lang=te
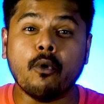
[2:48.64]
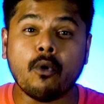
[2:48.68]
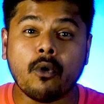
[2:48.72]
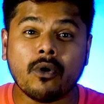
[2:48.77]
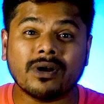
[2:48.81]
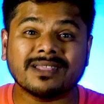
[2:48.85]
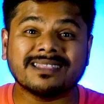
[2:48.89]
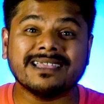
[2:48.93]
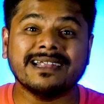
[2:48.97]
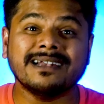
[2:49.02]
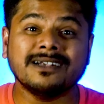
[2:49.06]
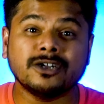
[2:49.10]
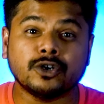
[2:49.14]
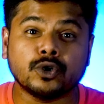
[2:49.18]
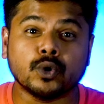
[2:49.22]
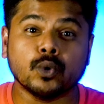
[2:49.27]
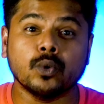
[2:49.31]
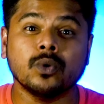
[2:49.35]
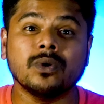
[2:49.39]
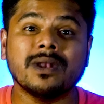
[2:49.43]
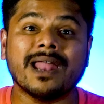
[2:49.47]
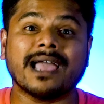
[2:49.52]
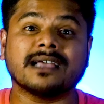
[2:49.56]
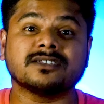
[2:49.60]
మోర్ దెన్
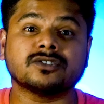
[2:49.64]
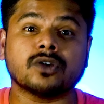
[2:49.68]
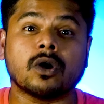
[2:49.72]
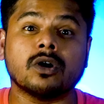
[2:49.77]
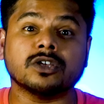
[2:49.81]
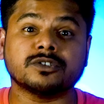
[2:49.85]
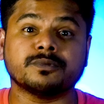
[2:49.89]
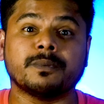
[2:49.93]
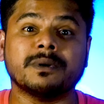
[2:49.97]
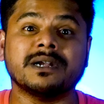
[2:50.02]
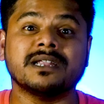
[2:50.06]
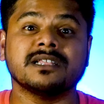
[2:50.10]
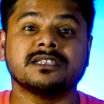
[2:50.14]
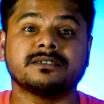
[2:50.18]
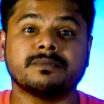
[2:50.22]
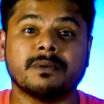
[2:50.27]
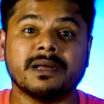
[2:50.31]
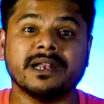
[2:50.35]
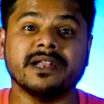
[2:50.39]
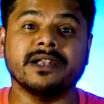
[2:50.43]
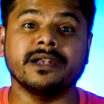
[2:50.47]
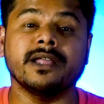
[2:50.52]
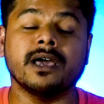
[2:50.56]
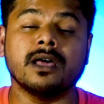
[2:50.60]
టూ ల్యాక్స్
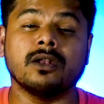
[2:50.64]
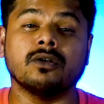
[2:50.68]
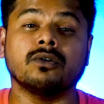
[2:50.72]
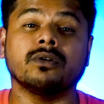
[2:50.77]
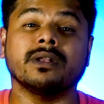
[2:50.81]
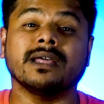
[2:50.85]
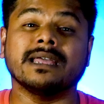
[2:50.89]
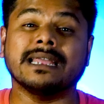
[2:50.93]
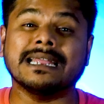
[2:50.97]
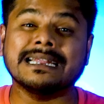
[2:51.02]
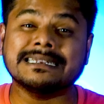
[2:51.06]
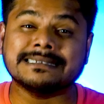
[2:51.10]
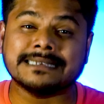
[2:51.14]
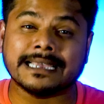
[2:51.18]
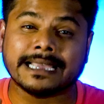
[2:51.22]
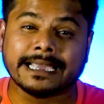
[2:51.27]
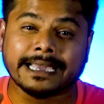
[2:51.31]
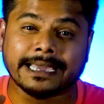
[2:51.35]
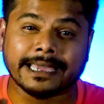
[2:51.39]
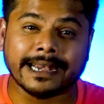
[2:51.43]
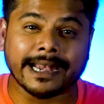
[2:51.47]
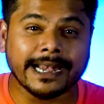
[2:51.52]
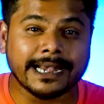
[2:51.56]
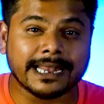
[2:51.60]
హాస్పిటల్స్ మన ఇండియాలో ఉన్నాయి ఇట్స్
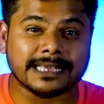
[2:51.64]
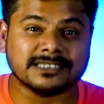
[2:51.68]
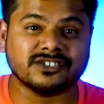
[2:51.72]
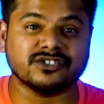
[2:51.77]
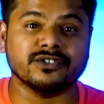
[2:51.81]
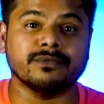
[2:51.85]
ఎ గ్రేట్